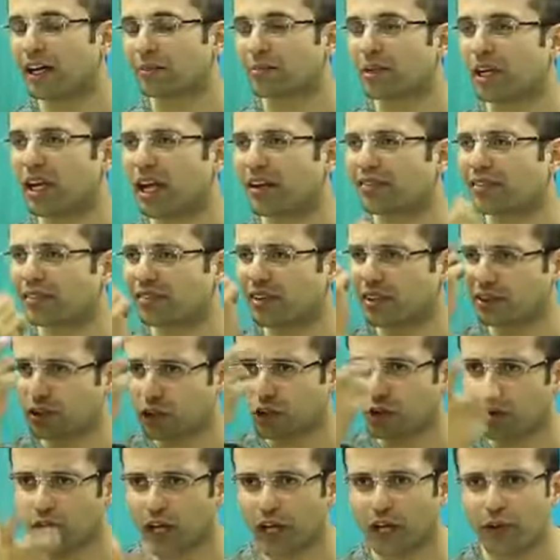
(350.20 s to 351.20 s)
अपनी लाइफ के साथ
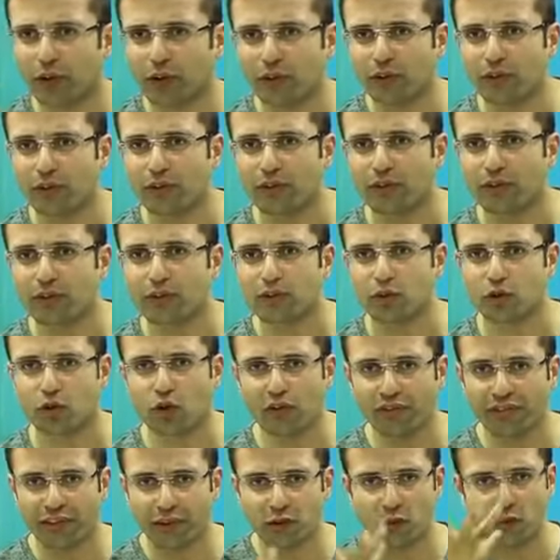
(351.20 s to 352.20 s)
क्यों खेलूं
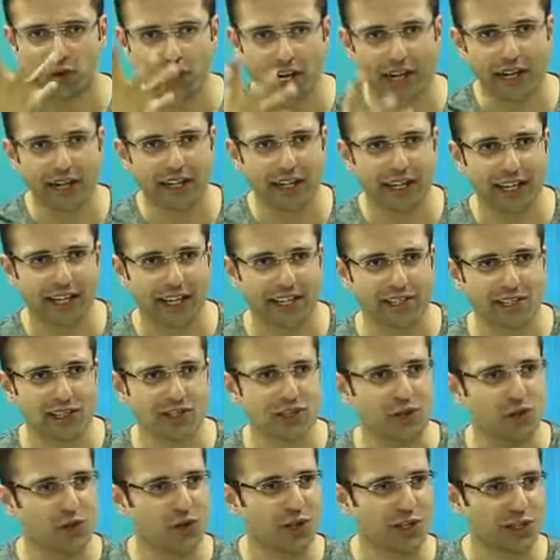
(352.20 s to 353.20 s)
क्यों फंसू जा करके एक ऐसी
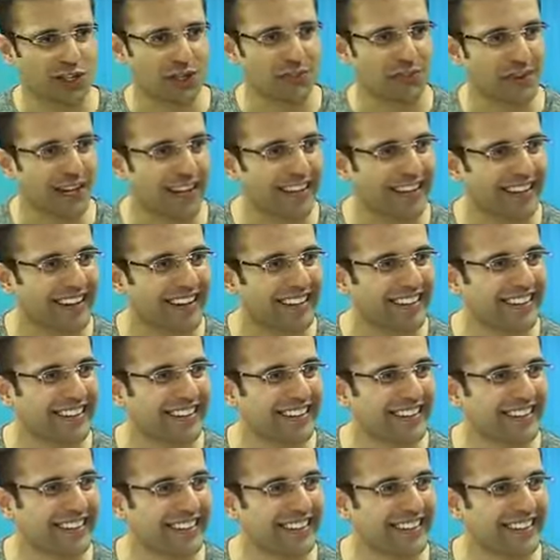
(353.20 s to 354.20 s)
सिचुएशन में
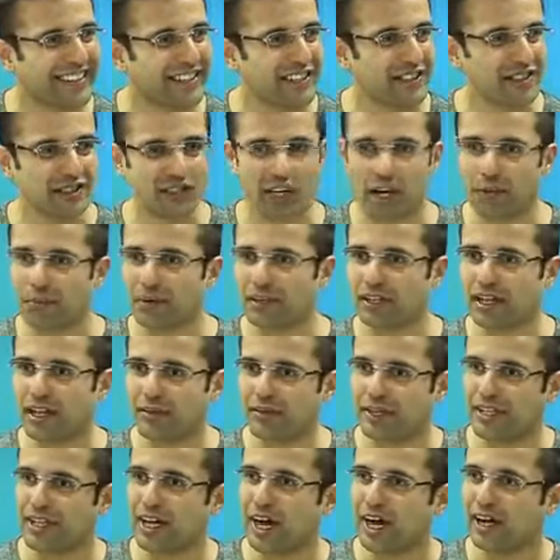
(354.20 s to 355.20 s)
जहां पर ना
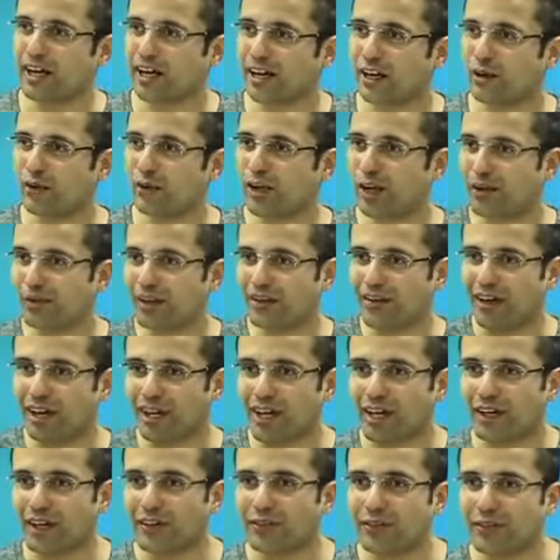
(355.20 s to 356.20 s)
मैं यहां का हूं ना मैं वहां
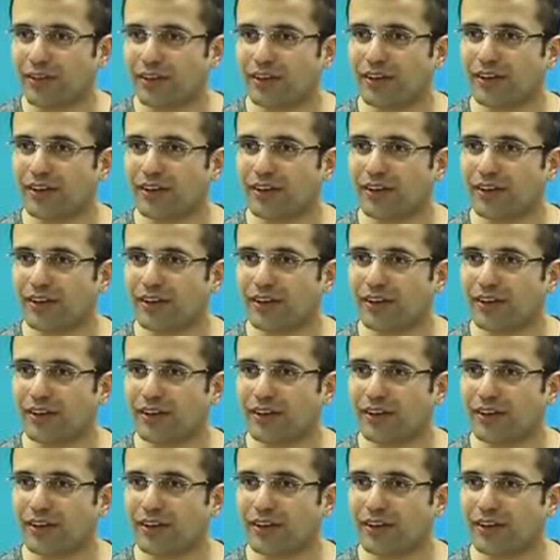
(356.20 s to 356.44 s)
का हूं